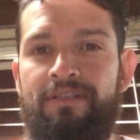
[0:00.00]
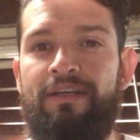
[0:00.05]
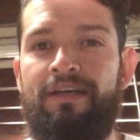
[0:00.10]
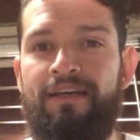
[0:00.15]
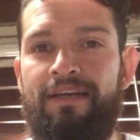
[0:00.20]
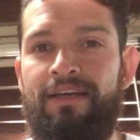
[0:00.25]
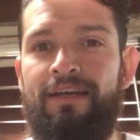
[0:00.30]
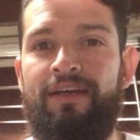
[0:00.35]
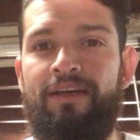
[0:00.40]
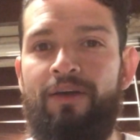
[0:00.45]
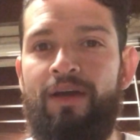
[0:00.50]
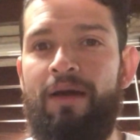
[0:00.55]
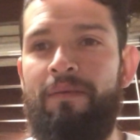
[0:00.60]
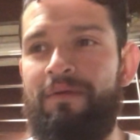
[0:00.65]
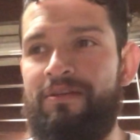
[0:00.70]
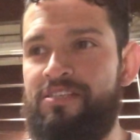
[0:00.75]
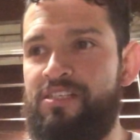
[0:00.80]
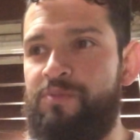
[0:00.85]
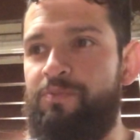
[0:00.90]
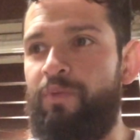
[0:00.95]
eh, a
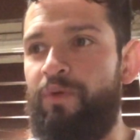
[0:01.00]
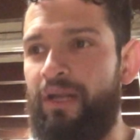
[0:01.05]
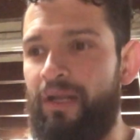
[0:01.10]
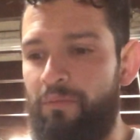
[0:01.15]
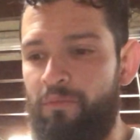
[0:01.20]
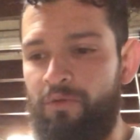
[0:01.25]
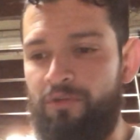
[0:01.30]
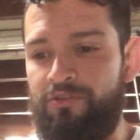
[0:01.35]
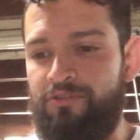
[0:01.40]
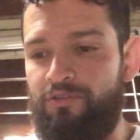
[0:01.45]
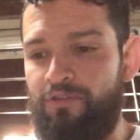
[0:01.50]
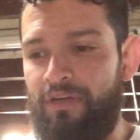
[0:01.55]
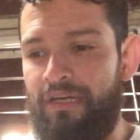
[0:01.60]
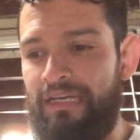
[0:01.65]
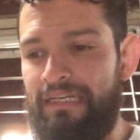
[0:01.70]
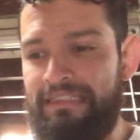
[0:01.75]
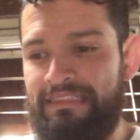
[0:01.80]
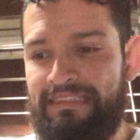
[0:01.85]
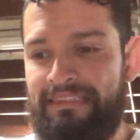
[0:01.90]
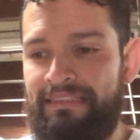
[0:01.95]
veces ponemos lo
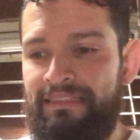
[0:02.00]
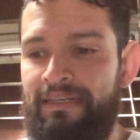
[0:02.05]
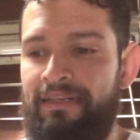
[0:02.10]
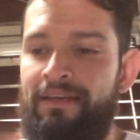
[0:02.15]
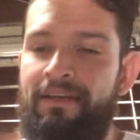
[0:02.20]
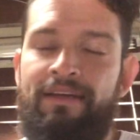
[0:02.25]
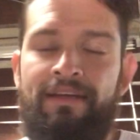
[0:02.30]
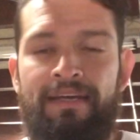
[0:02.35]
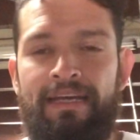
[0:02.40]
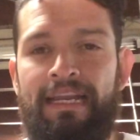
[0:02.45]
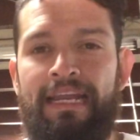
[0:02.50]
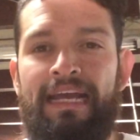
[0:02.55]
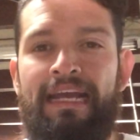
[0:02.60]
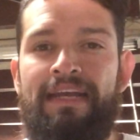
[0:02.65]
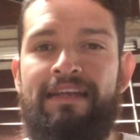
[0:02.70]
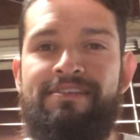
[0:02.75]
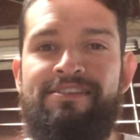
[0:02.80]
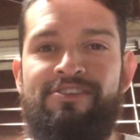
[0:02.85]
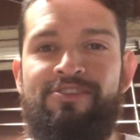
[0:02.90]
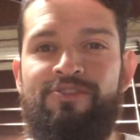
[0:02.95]
que es el
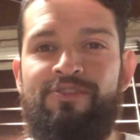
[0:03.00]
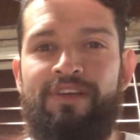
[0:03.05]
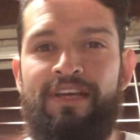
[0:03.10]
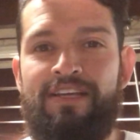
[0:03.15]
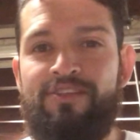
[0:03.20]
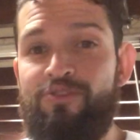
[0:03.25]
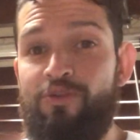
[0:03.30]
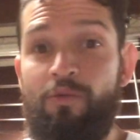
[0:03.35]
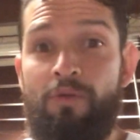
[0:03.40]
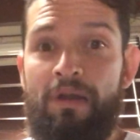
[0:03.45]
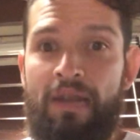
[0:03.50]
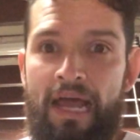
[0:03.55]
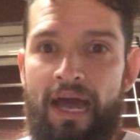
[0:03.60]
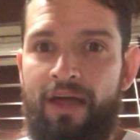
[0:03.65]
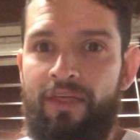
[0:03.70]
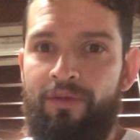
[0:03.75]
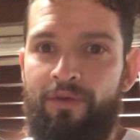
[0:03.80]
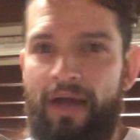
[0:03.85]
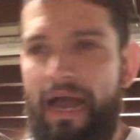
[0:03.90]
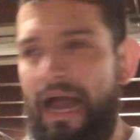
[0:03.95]
ejercicio y eso a un
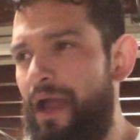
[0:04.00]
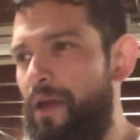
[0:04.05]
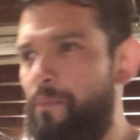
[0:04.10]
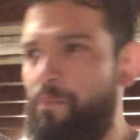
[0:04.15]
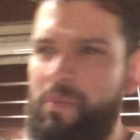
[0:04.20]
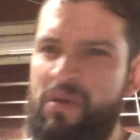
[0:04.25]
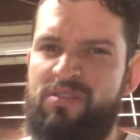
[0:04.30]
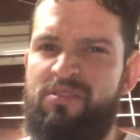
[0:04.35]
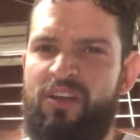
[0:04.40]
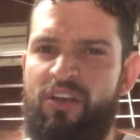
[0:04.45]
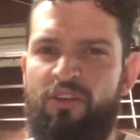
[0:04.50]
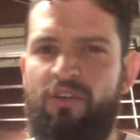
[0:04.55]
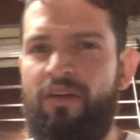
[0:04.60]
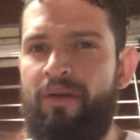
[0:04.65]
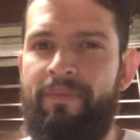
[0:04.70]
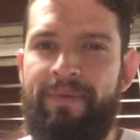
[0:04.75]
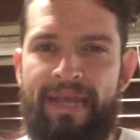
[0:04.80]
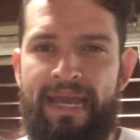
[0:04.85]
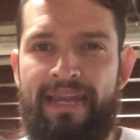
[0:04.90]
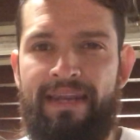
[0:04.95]
lado. Ah, empieza el año que
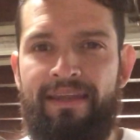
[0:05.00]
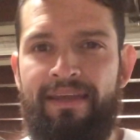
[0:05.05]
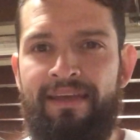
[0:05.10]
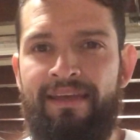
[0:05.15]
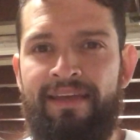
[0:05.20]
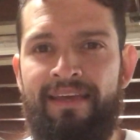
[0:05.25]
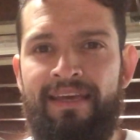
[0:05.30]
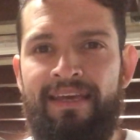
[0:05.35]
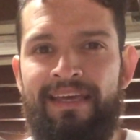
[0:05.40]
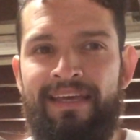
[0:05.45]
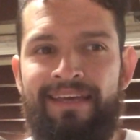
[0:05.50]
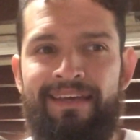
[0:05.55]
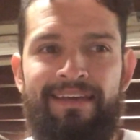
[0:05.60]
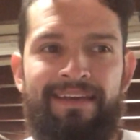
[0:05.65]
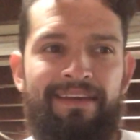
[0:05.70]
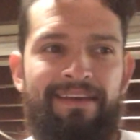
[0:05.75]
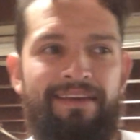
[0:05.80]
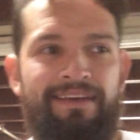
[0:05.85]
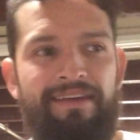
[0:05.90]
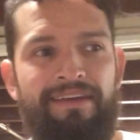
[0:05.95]
viene y,
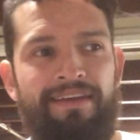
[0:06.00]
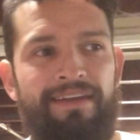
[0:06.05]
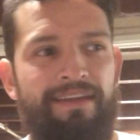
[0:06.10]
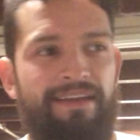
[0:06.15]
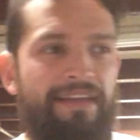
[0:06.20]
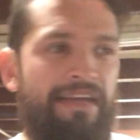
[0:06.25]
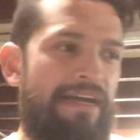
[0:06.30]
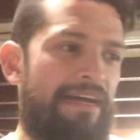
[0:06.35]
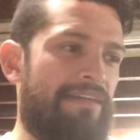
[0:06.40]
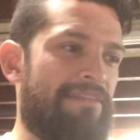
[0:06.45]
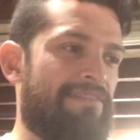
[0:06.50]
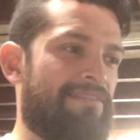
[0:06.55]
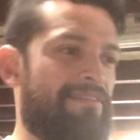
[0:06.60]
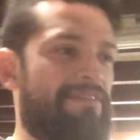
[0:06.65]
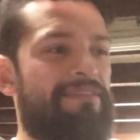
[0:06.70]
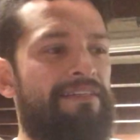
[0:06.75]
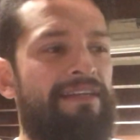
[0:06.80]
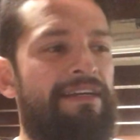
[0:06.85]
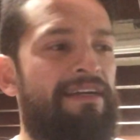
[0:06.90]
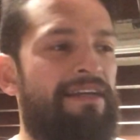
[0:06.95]
y,
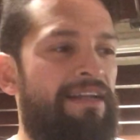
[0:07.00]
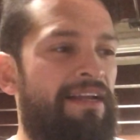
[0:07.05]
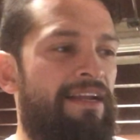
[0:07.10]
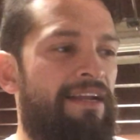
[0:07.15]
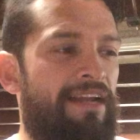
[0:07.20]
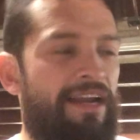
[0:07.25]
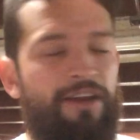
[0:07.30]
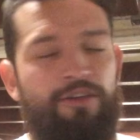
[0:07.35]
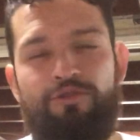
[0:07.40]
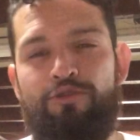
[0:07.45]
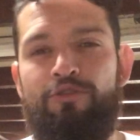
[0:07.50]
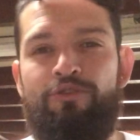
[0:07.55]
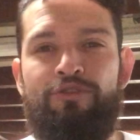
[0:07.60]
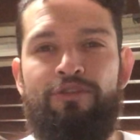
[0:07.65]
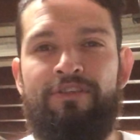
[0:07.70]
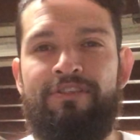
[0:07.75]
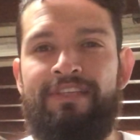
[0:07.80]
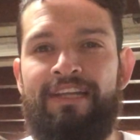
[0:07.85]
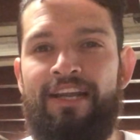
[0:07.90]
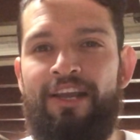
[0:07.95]
las,
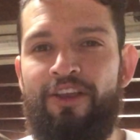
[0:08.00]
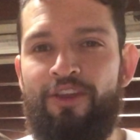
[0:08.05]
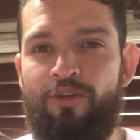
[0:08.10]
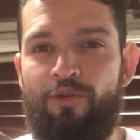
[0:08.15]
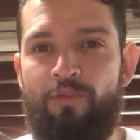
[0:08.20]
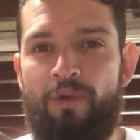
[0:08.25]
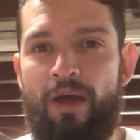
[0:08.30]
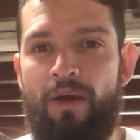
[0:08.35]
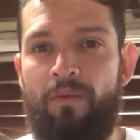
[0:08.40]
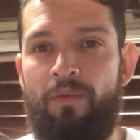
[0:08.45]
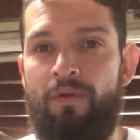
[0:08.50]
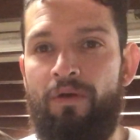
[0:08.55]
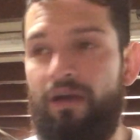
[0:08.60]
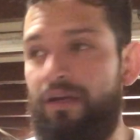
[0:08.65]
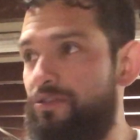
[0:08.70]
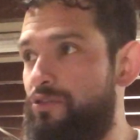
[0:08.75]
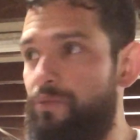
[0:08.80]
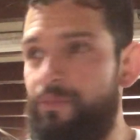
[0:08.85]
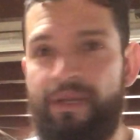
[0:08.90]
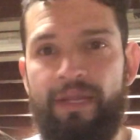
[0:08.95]
resoluciones del año nuevo, que
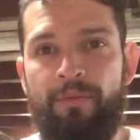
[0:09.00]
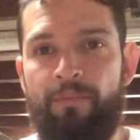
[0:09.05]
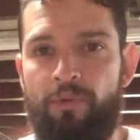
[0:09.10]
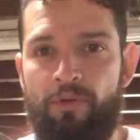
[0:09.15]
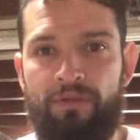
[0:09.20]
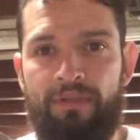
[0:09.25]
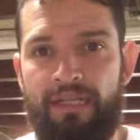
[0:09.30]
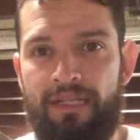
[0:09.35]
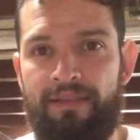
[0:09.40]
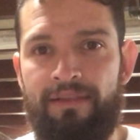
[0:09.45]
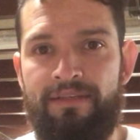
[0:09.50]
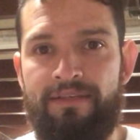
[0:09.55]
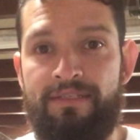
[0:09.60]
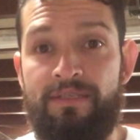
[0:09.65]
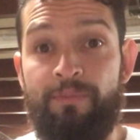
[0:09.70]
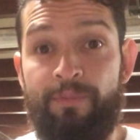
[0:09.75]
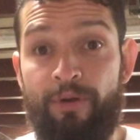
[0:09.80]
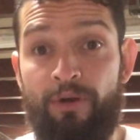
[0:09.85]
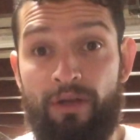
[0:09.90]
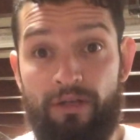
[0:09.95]
son bien importantes,
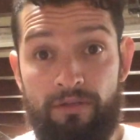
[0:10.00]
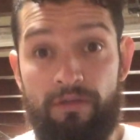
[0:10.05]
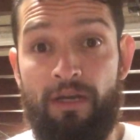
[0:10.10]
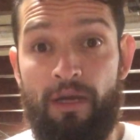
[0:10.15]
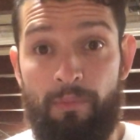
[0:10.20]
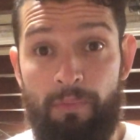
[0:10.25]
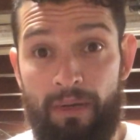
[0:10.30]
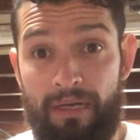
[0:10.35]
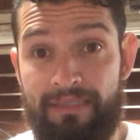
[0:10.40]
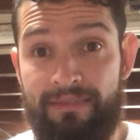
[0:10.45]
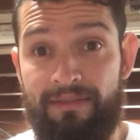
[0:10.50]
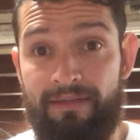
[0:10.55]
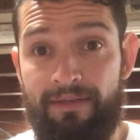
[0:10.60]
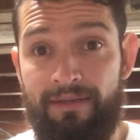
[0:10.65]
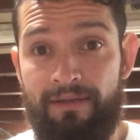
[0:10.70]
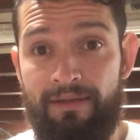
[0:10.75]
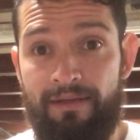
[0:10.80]
pero ¿qué es lo que pasa?